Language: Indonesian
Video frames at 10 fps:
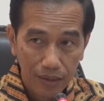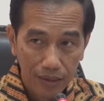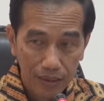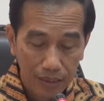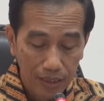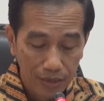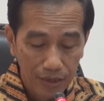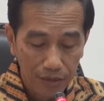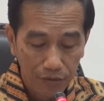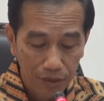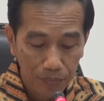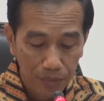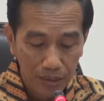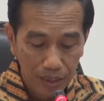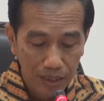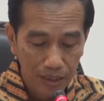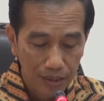harganya juga bisa